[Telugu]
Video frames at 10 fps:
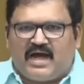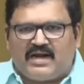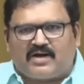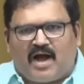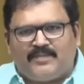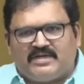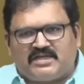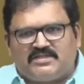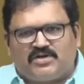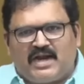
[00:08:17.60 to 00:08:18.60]
కొద్దిగా నా
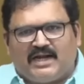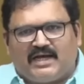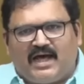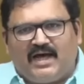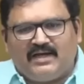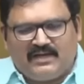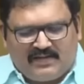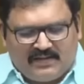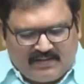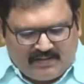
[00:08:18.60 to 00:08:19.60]
కామన్ సెన్స్ ఉండాలి కదా
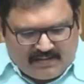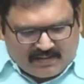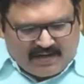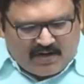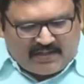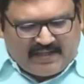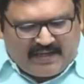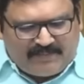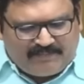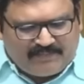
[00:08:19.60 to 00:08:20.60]

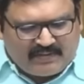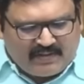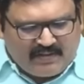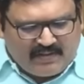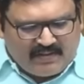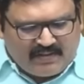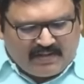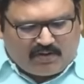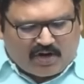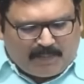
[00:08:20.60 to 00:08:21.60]
రెండోది
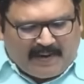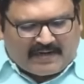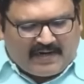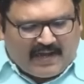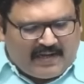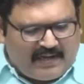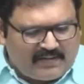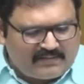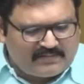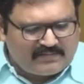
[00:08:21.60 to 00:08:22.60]
ఇంకొక పక్కన